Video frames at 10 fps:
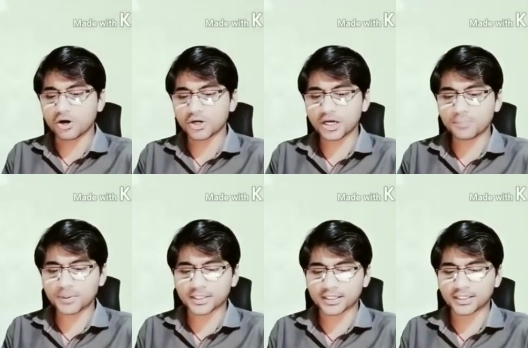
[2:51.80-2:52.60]
और यहाँ
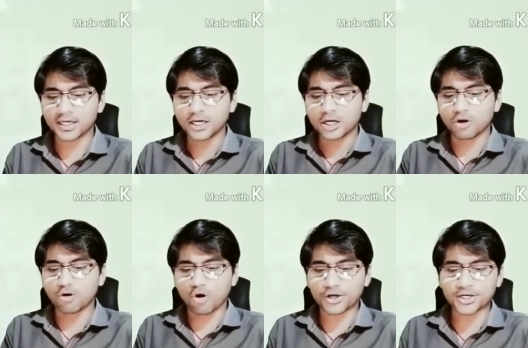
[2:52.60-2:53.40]
पर देखिए
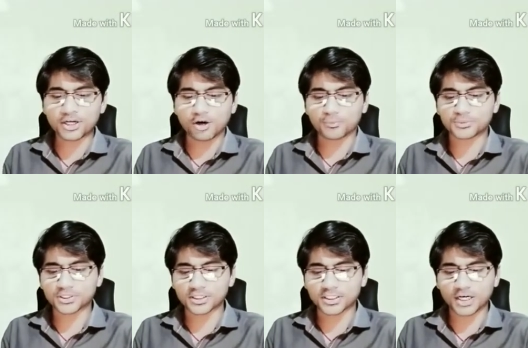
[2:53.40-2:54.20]
लॉगिन का
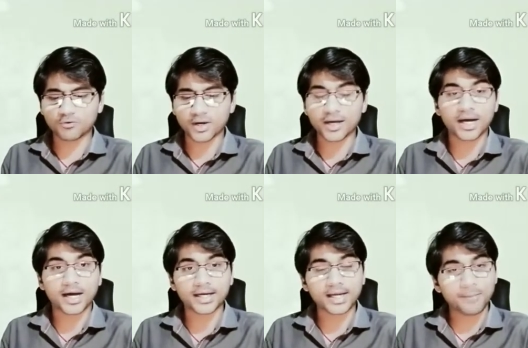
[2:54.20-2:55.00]
ऑप्शन दिया हुआ है
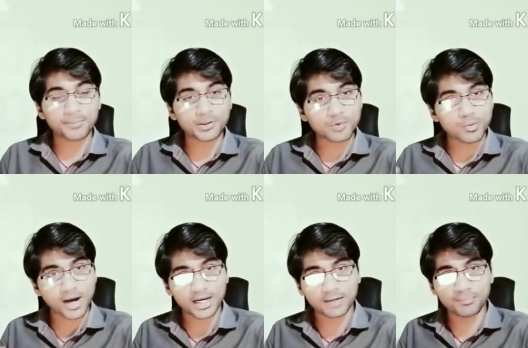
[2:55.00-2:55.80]
अगर आपने
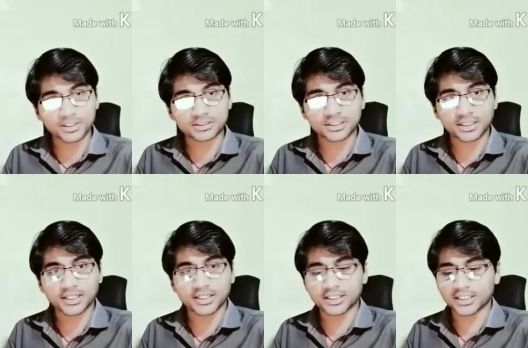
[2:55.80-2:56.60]
मोबाइल नंबर से
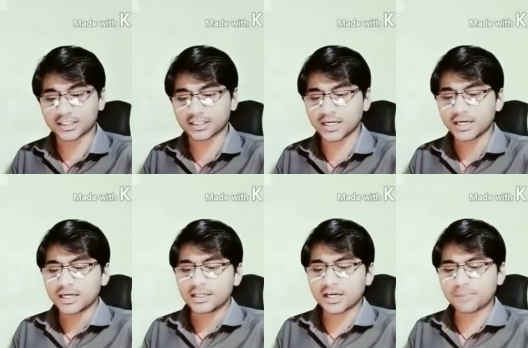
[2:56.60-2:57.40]
क्रिएट किया था
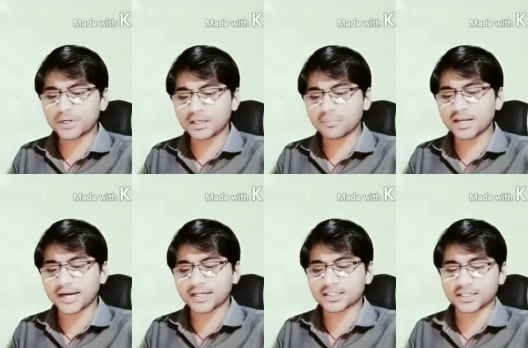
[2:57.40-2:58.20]
या फिर ईमेल
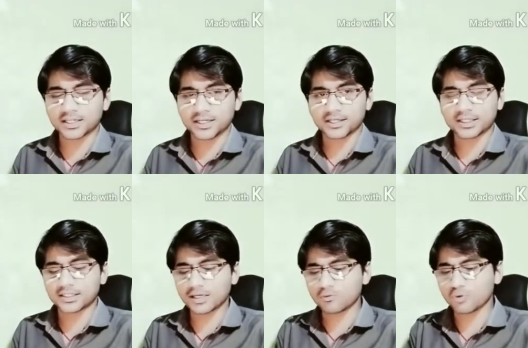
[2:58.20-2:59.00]
आईडी से क्रिएट
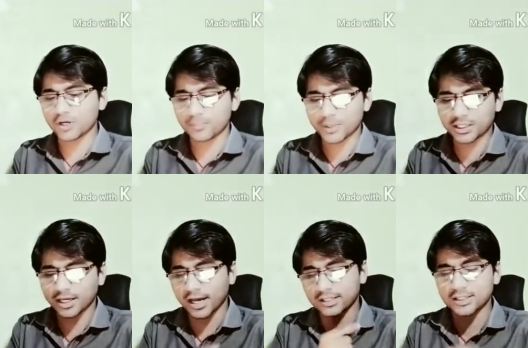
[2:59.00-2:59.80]
किया था वो यहाँ पर
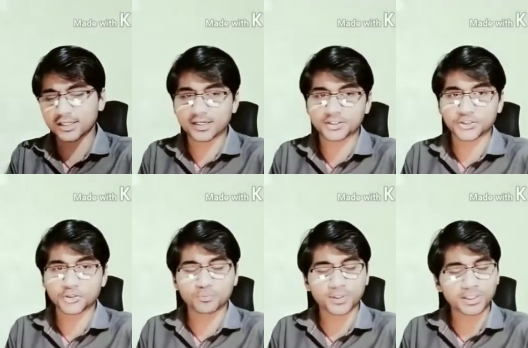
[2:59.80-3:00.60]
डाल करके
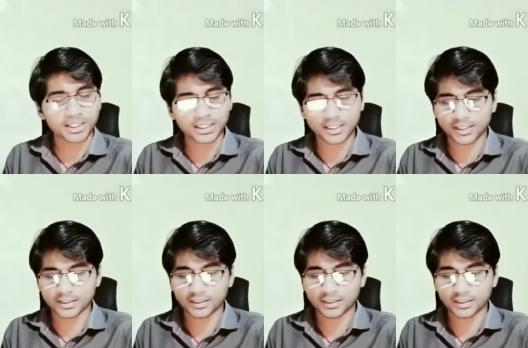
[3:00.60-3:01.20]
कंटिन्यू पर क्लिक कर